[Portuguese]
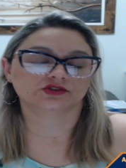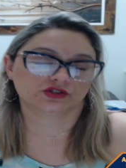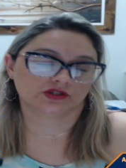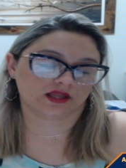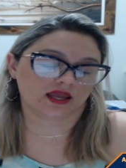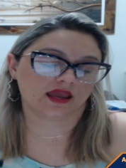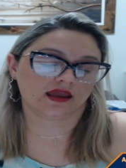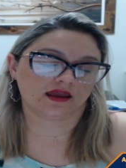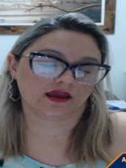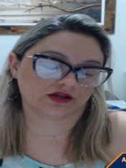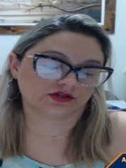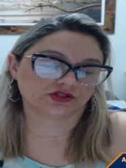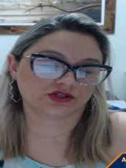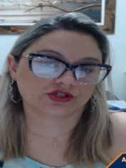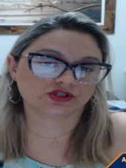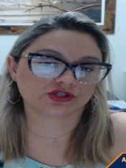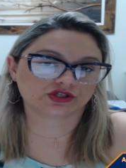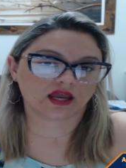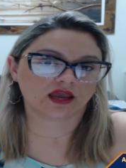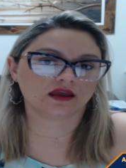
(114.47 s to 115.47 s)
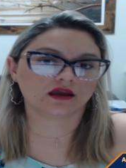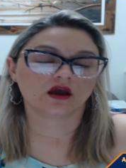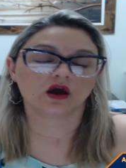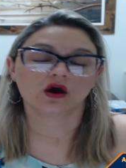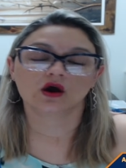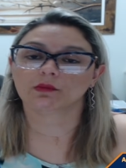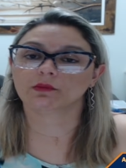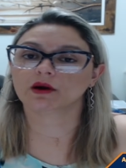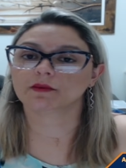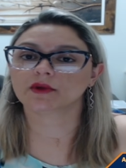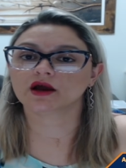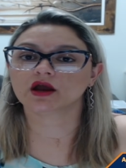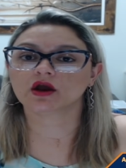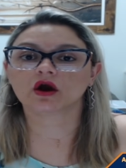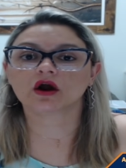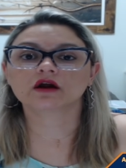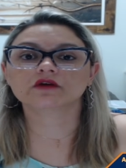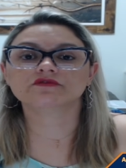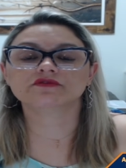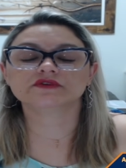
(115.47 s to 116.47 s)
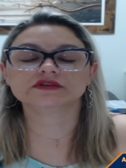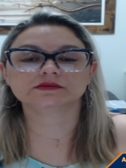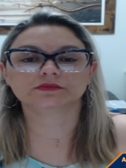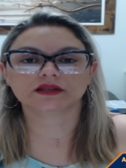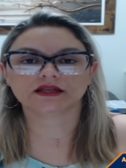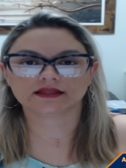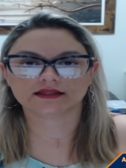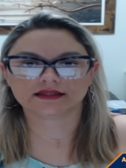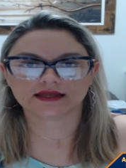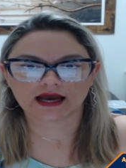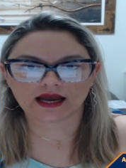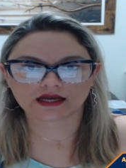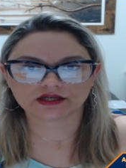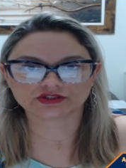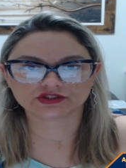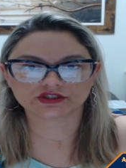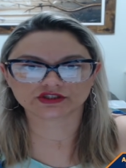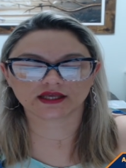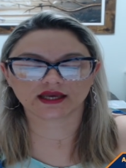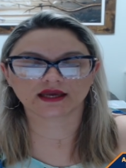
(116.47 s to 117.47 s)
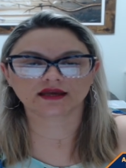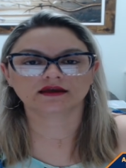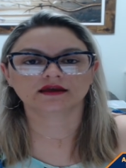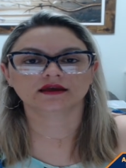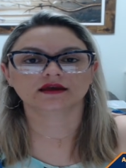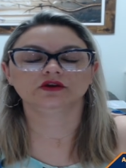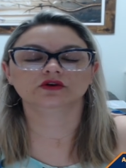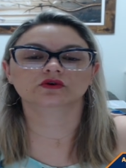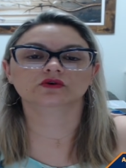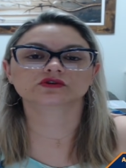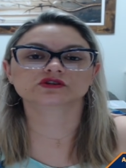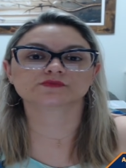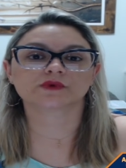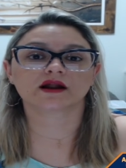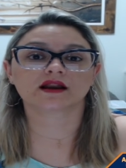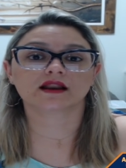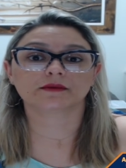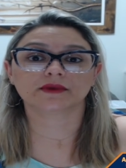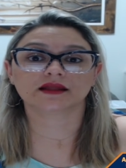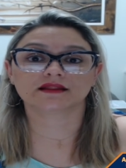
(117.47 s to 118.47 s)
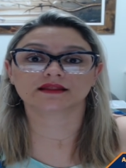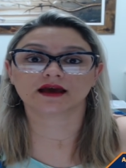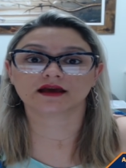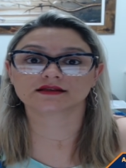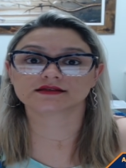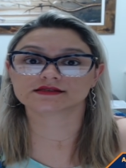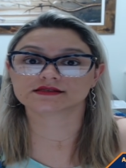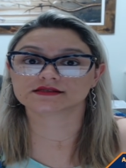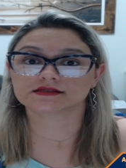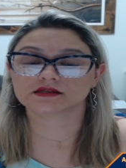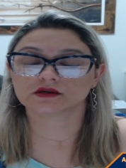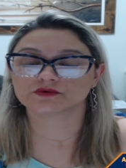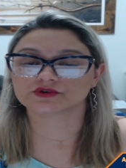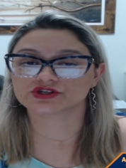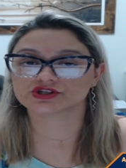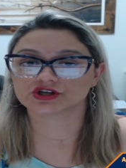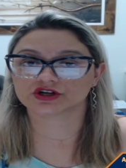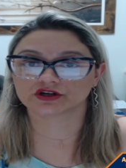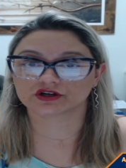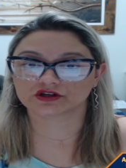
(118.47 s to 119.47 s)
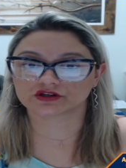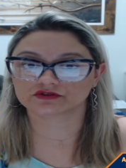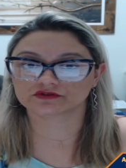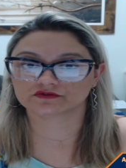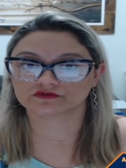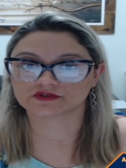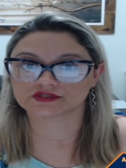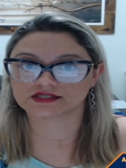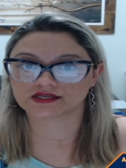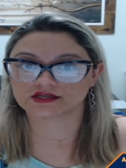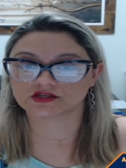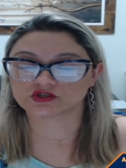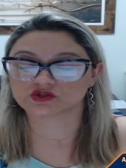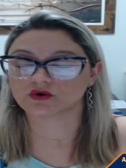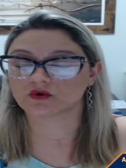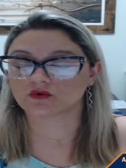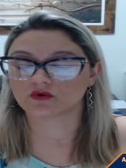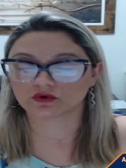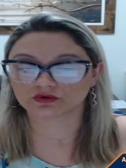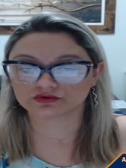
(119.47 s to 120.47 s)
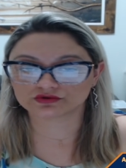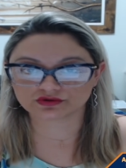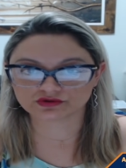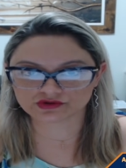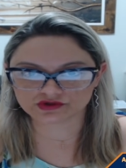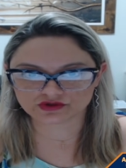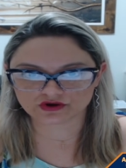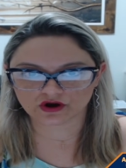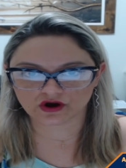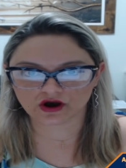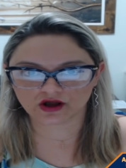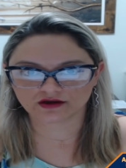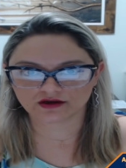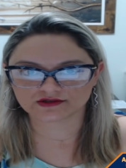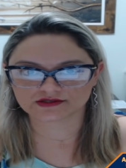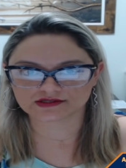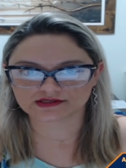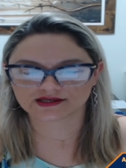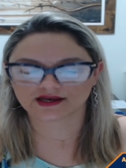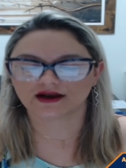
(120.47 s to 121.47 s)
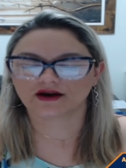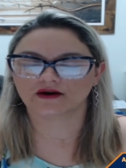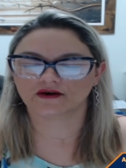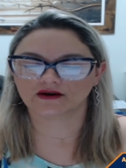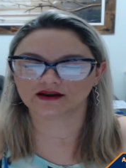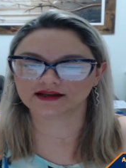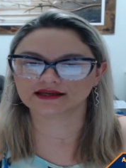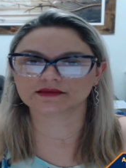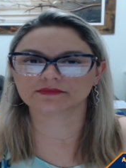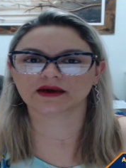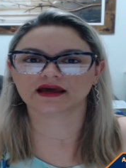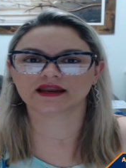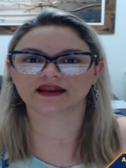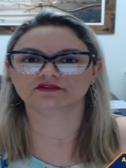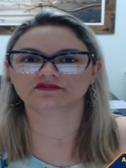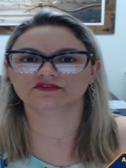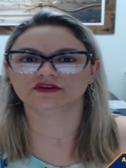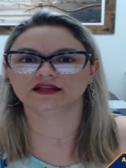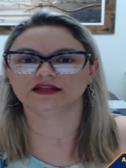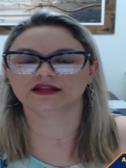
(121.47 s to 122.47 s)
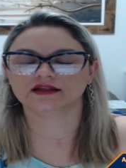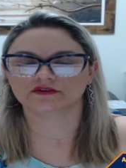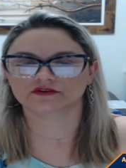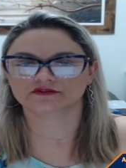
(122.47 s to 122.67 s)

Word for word: tem, a gente tem uma maior visibilidade, né? E os parlamentares estão enxergando vocês com outros olhos. Olha que maravilha, não